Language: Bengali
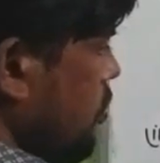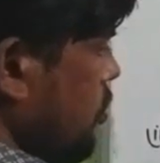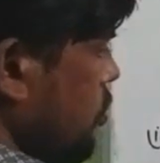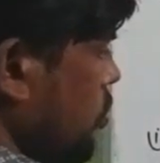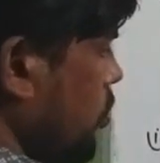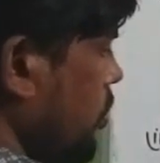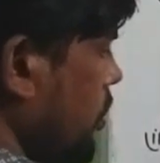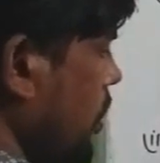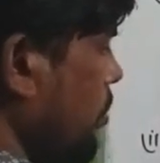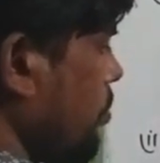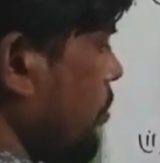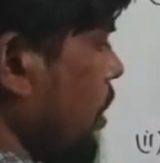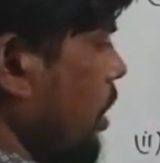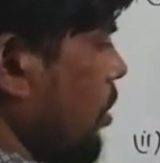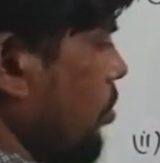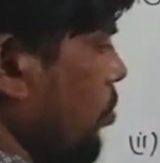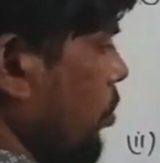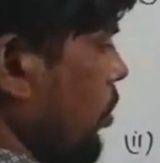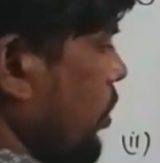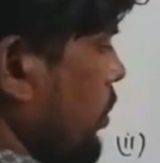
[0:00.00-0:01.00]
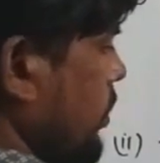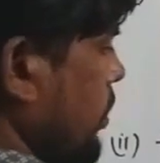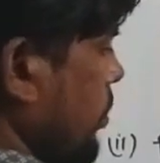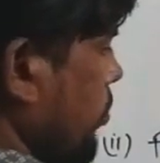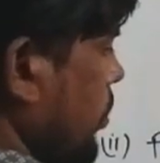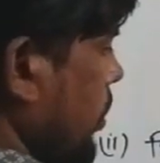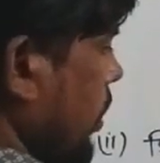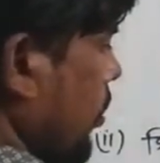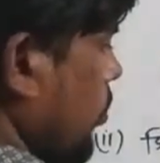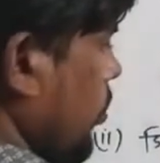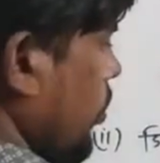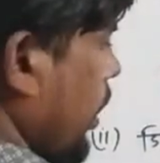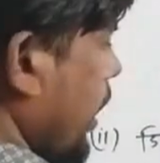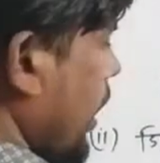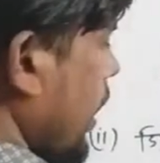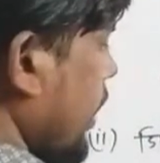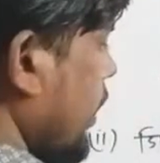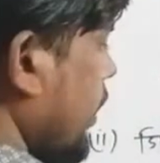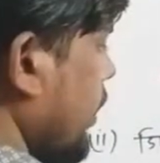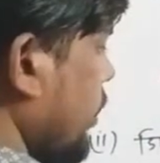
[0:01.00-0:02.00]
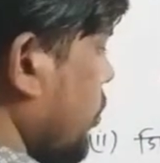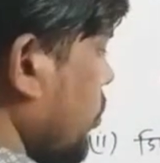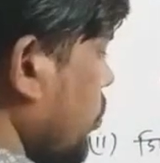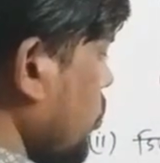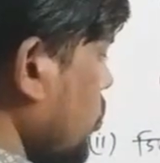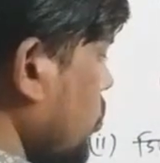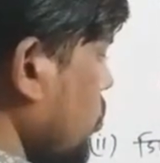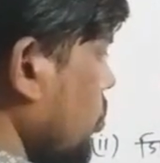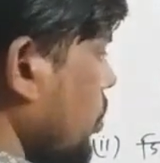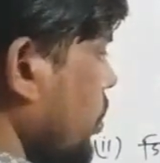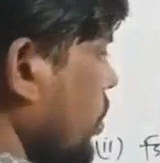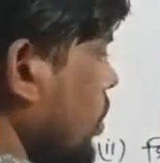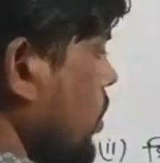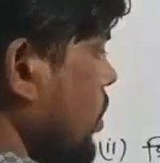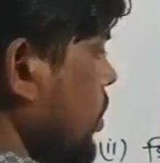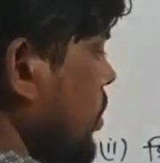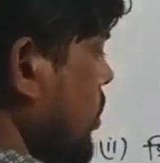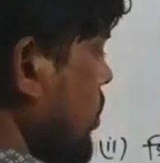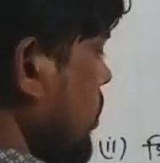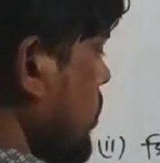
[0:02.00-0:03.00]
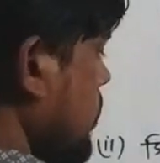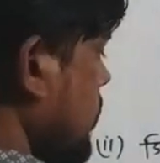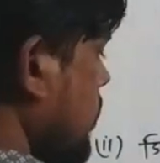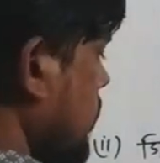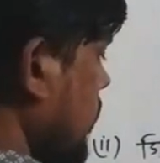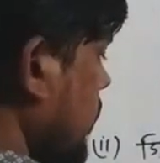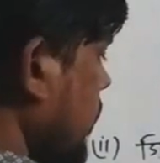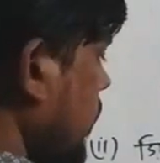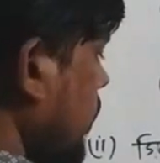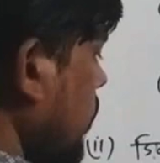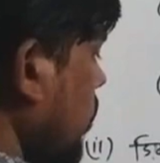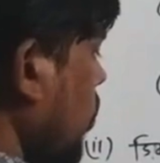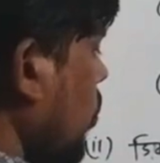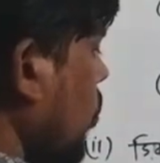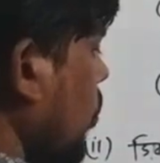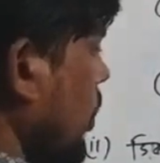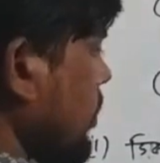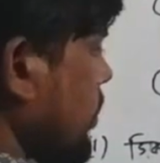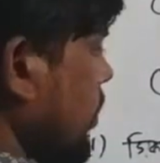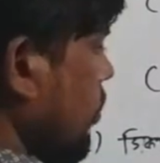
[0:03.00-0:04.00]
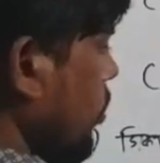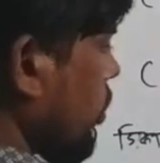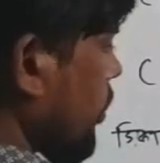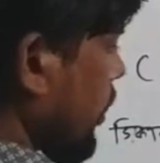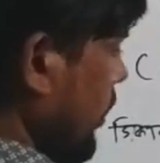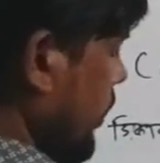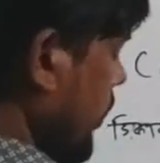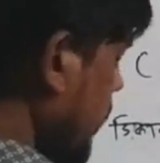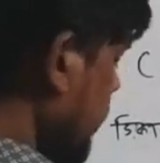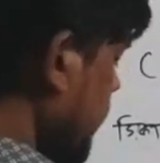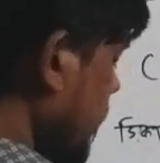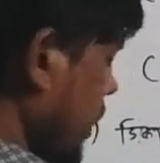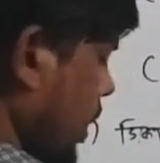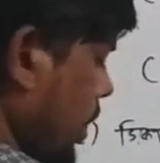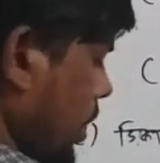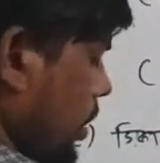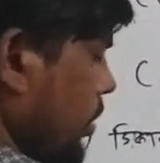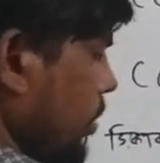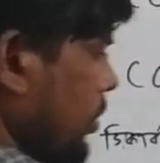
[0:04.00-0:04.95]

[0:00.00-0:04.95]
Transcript: সোডিয়াম কার্বোনেট যেমন দেখো এন এ টু সি ও আছে কয়টা তিনটা